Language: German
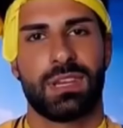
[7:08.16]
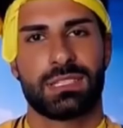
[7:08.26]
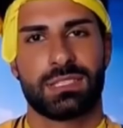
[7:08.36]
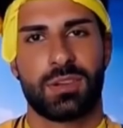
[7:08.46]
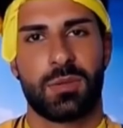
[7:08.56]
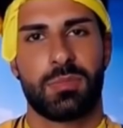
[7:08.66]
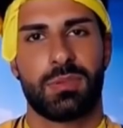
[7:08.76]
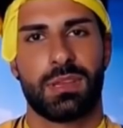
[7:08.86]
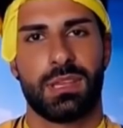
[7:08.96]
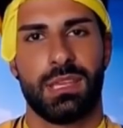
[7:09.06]
weiß nicht, ob
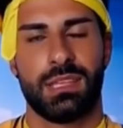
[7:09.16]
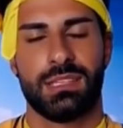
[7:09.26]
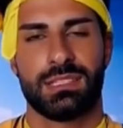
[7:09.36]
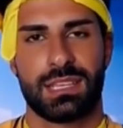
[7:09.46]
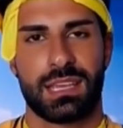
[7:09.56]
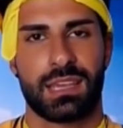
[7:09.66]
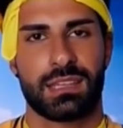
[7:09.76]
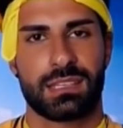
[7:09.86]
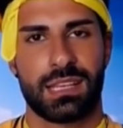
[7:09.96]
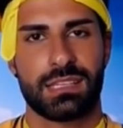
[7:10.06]
ihr die
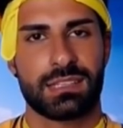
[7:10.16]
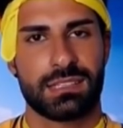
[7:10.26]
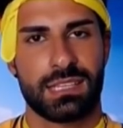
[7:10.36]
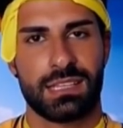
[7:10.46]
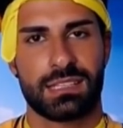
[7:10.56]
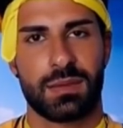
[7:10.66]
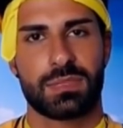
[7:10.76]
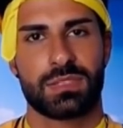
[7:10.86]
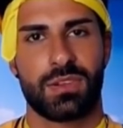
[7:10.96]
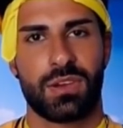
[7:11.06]
Serie Tel
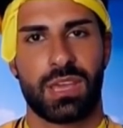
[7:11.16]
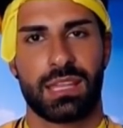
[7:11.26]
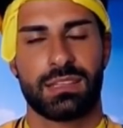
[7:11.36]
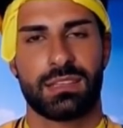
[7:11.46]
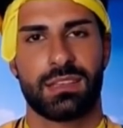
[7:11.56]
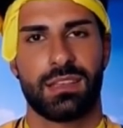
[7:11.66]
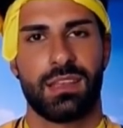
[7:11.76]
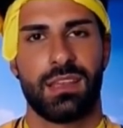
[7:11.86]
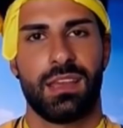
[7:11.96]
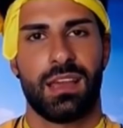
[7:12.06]
Teletubbies noch kennt,
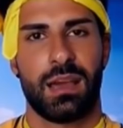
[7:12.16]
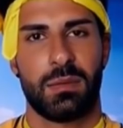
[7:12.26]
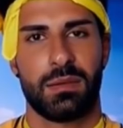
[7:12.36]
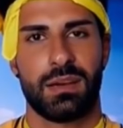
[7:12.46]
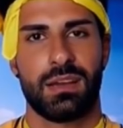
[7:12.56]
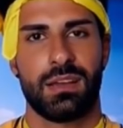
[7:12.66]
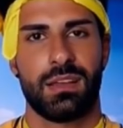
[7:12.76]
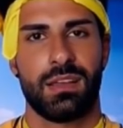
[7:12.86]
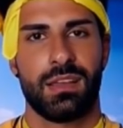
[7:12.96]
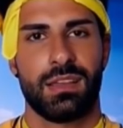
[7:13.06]
aber
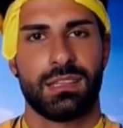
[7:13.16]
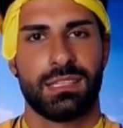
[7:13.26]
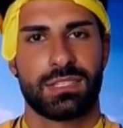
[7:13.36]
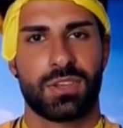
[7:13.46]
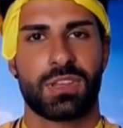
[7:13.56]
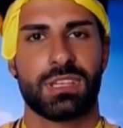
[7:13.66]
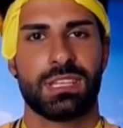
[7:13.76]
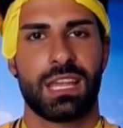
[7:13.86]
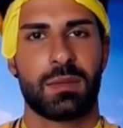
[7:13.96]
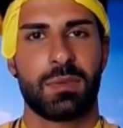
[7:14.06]
die Sonne, die
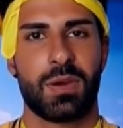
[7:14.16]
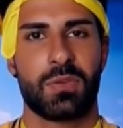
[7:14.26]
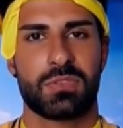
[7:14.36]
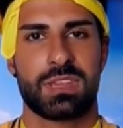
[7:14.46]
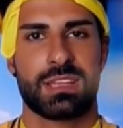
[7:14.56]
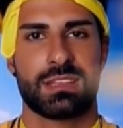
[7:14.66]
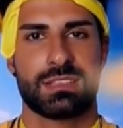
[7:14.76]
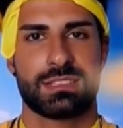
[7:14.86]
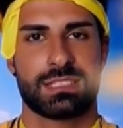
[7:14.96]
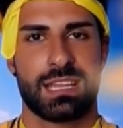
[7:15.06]
da immer aufging,
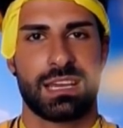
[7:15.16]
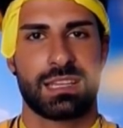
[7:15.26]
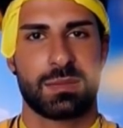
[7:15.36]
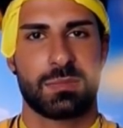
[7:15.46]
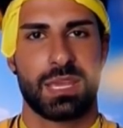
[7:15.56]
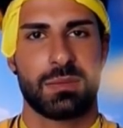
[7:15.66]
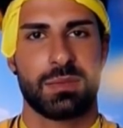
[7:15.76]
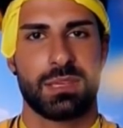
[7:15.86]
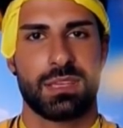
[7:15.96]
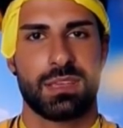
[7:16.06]
dieses lachende
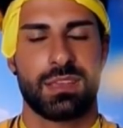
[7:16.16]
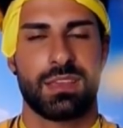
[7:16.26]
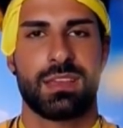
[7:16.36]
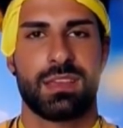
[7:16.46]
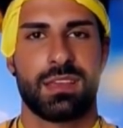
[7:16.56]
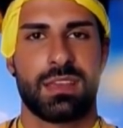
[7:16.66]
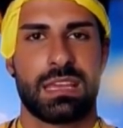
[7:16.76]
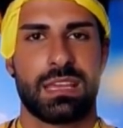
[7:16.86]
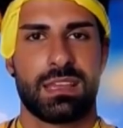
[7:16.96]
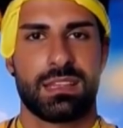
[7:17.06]
Baby,
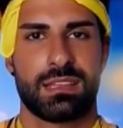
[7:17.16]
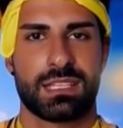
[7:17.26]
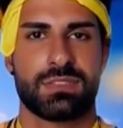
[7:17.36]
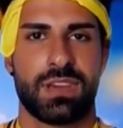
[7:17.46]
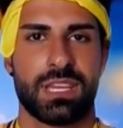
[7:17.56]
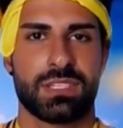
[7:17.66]
das war